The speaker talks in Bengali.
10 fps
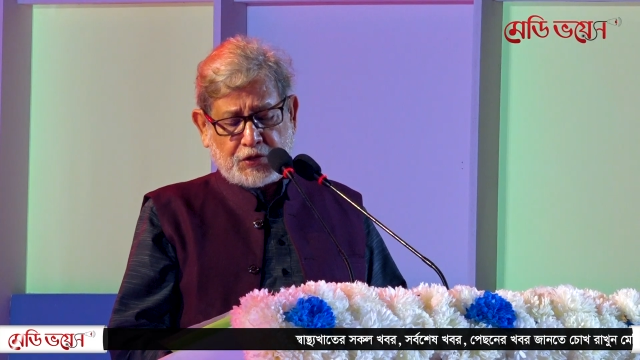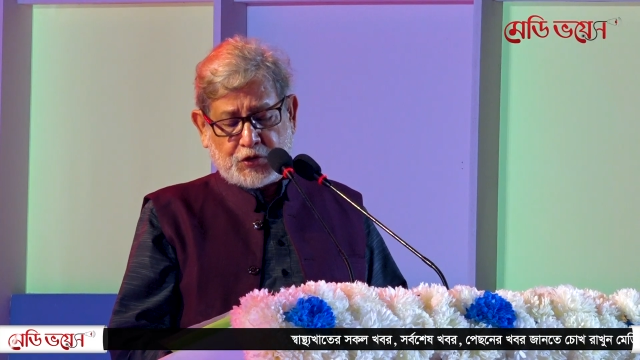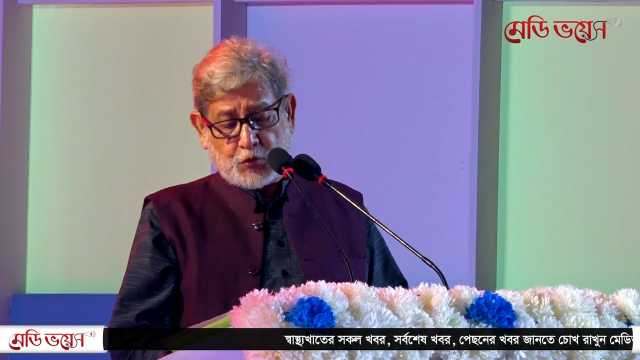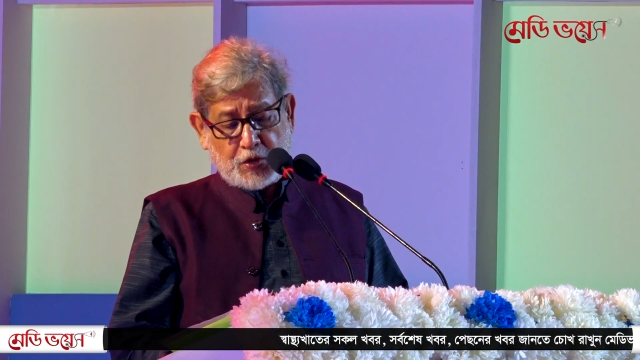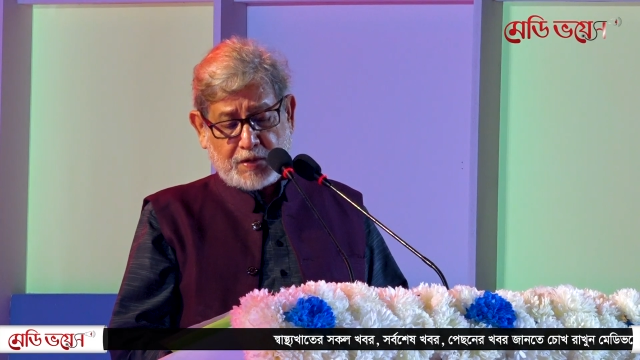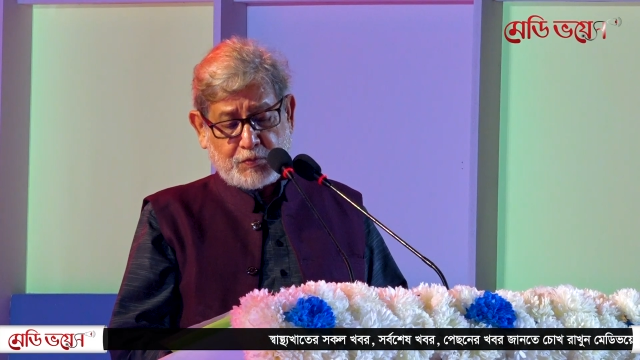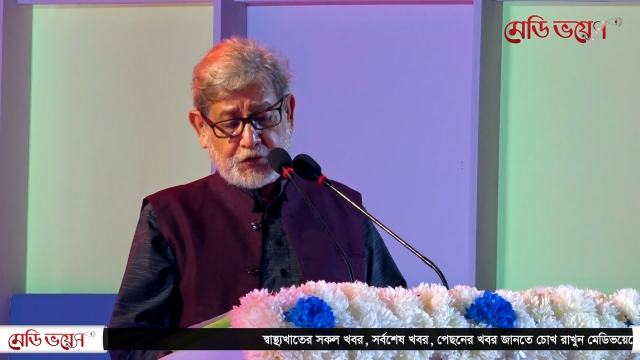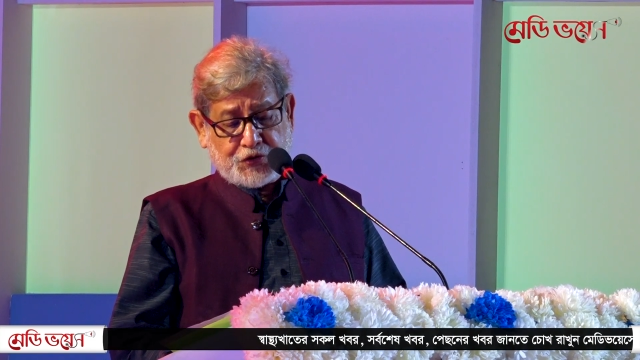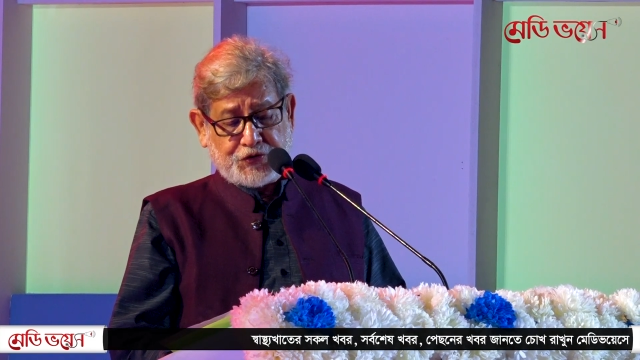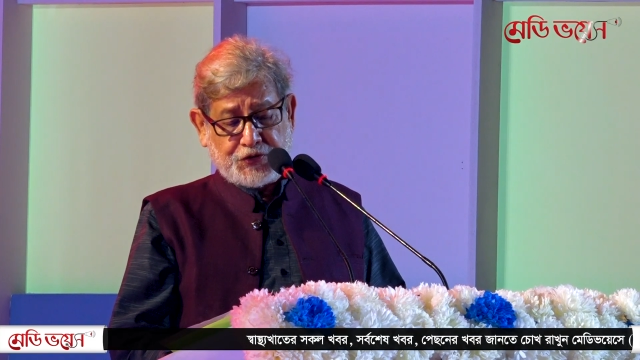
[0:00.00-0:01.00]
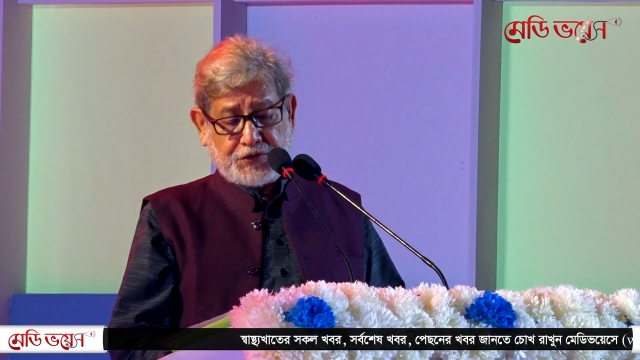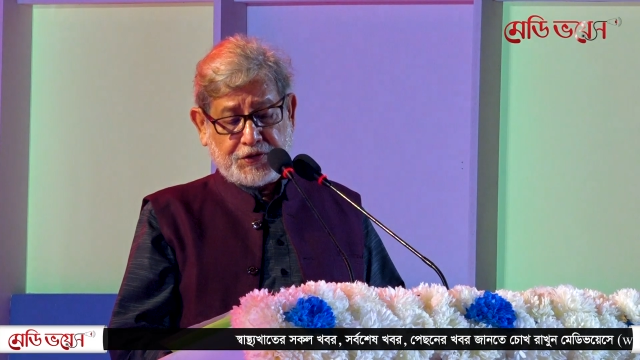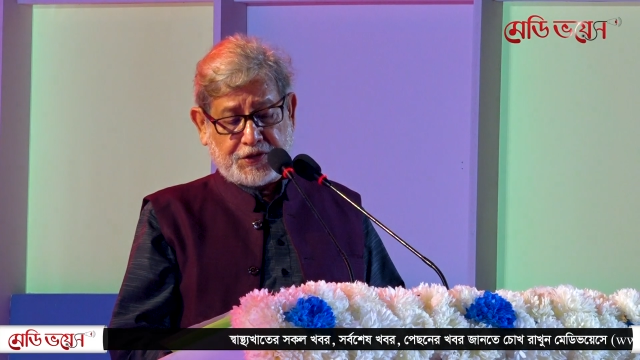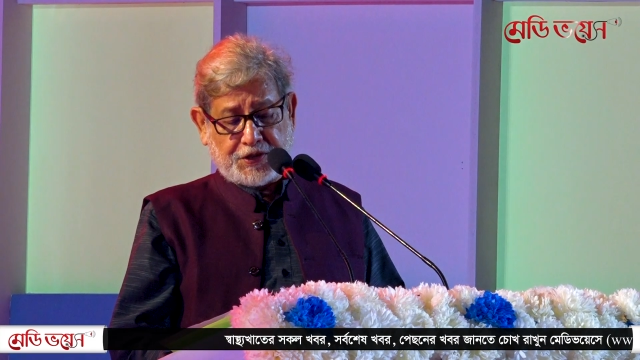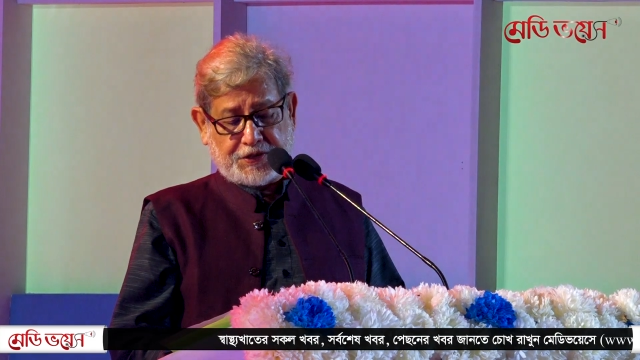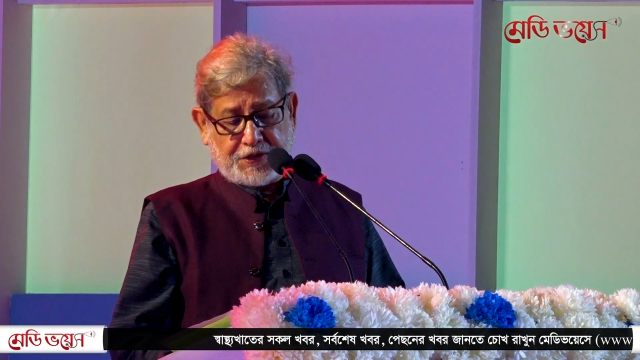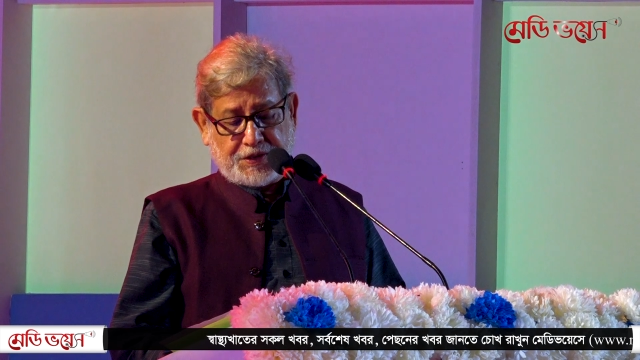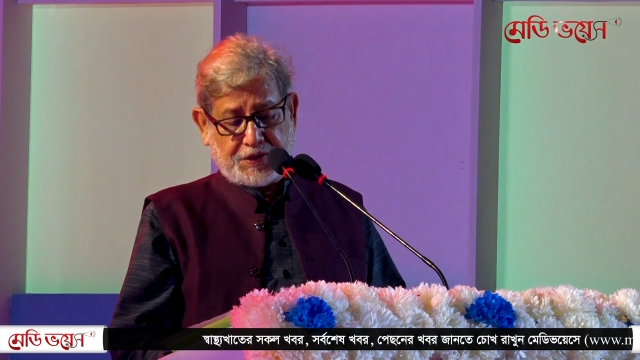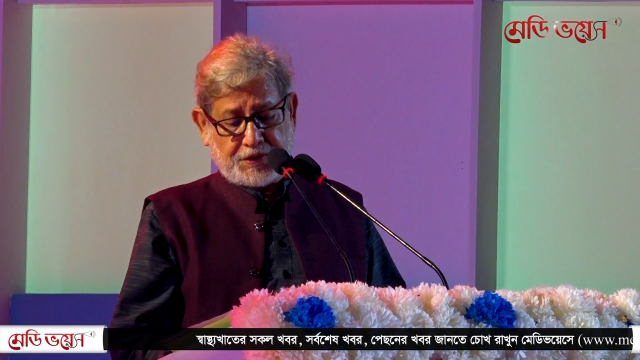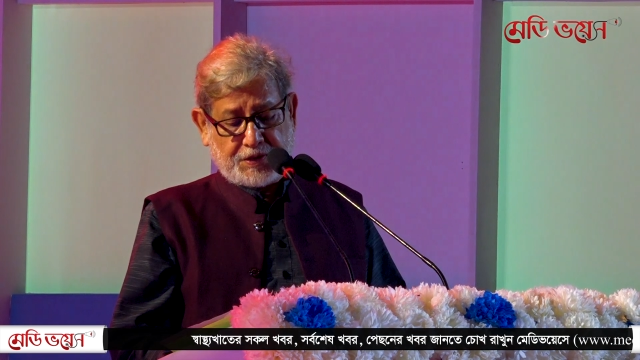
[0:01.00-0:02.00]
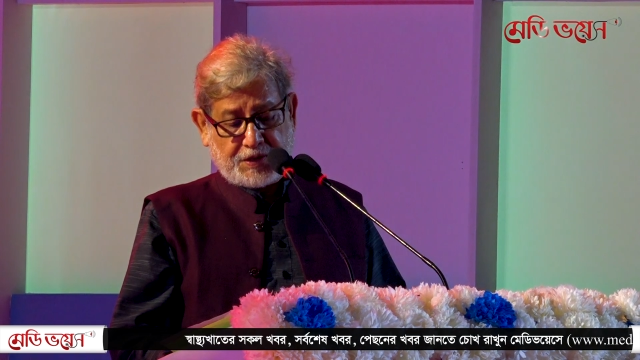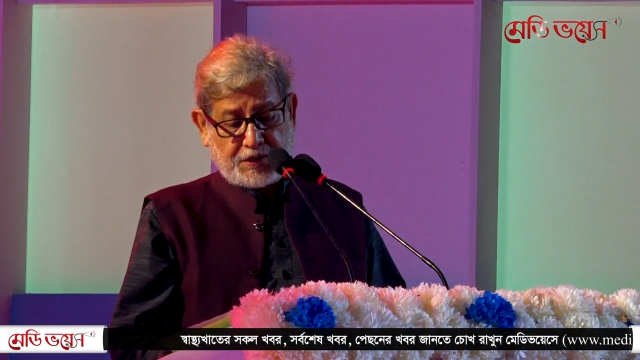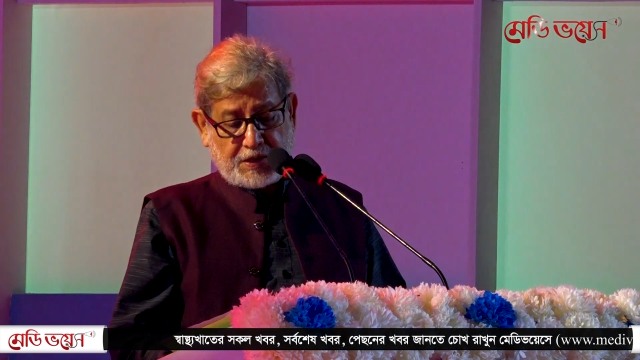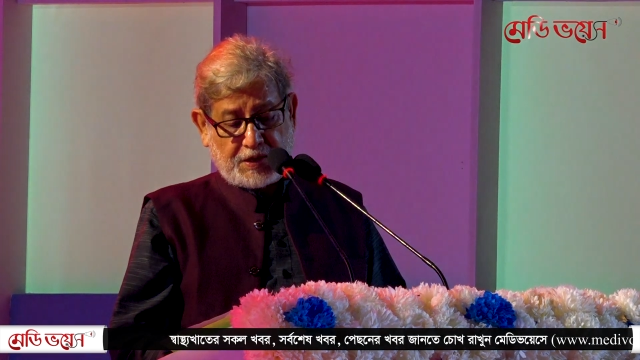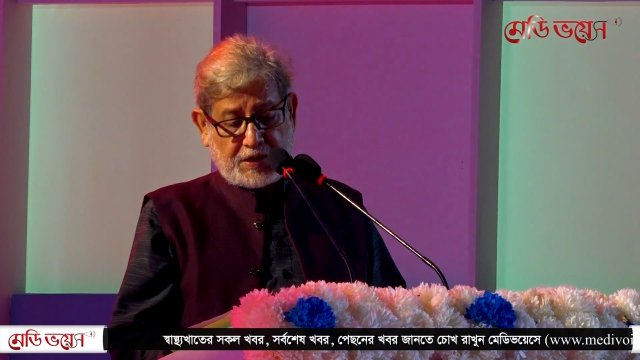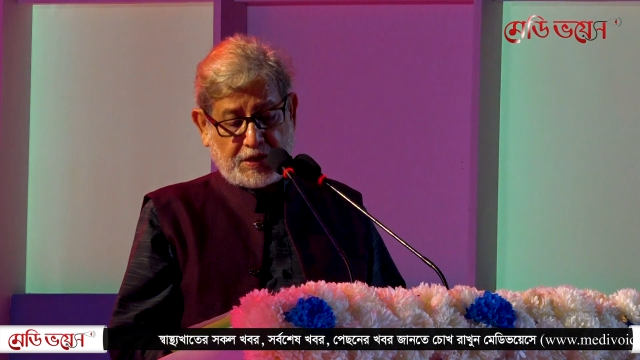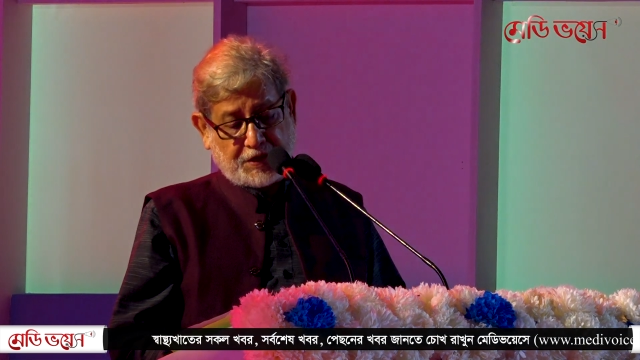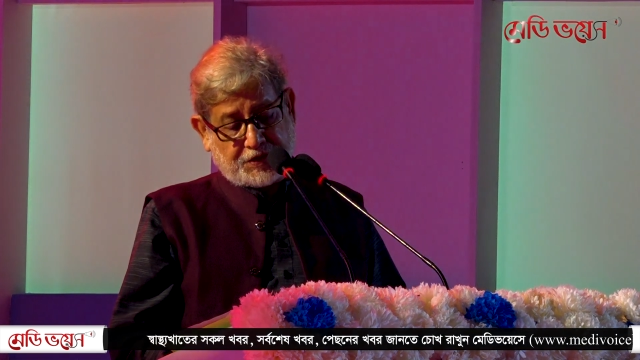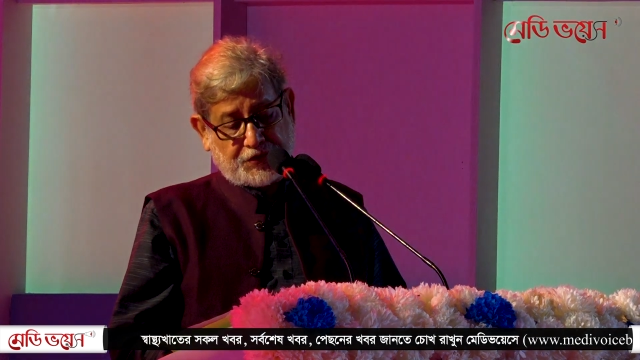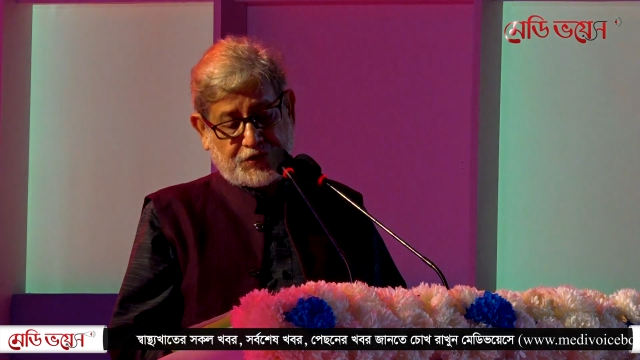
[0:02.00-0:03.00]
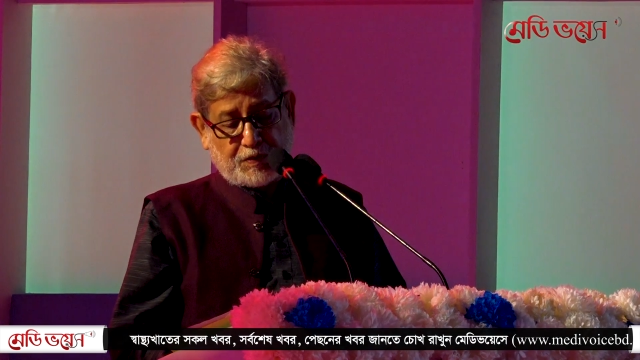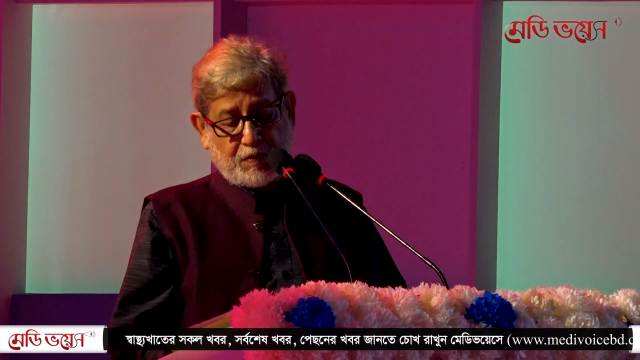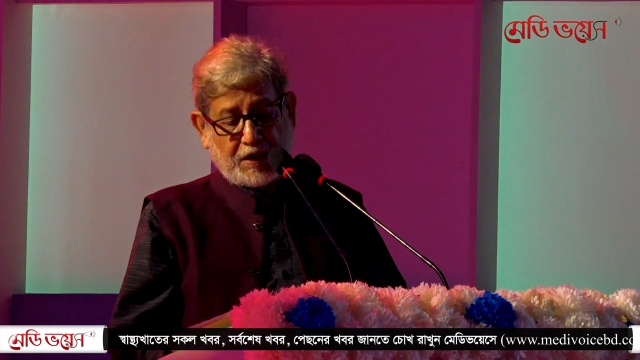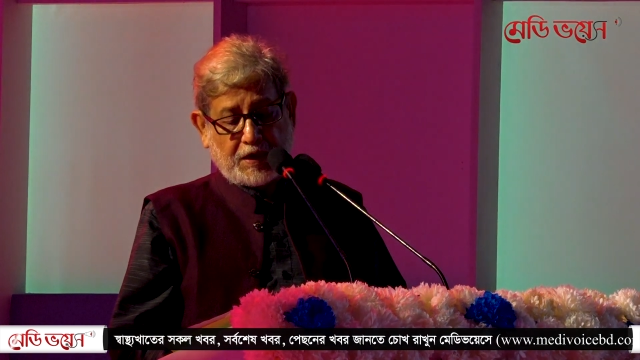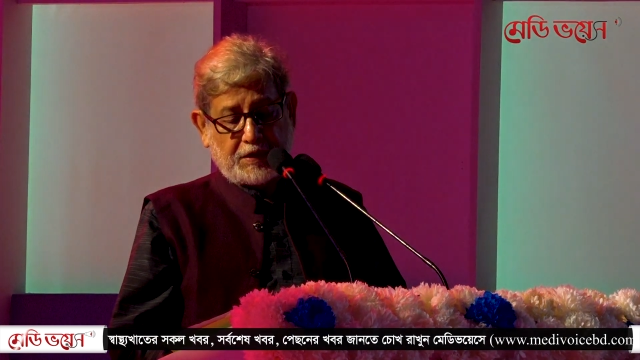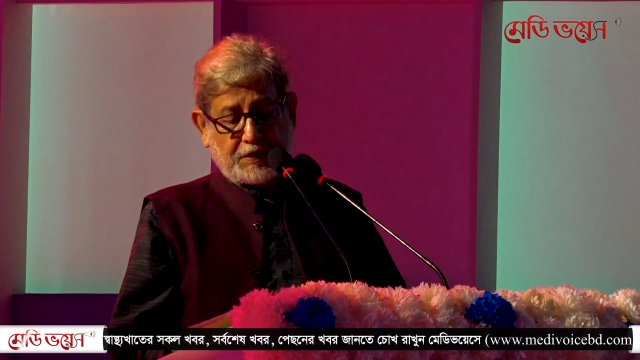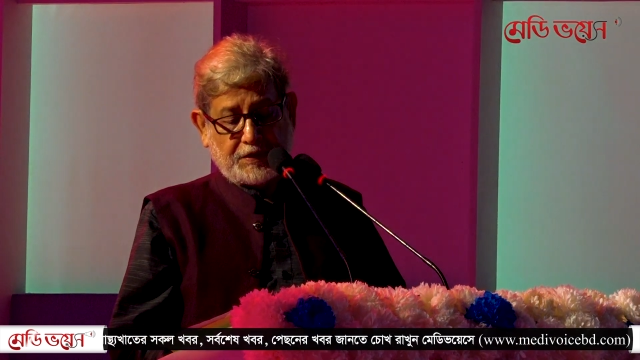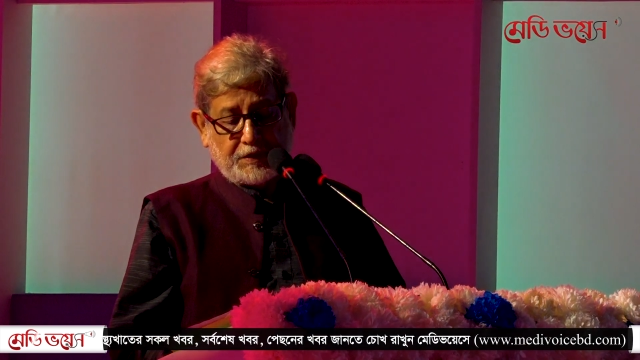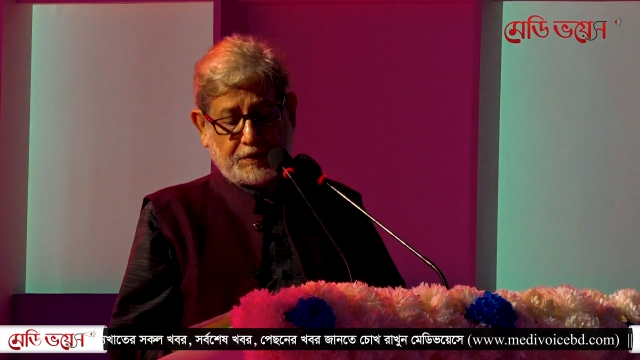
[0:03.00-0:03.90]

সোনা মসজিদ থেকে এসেছি বাঙালি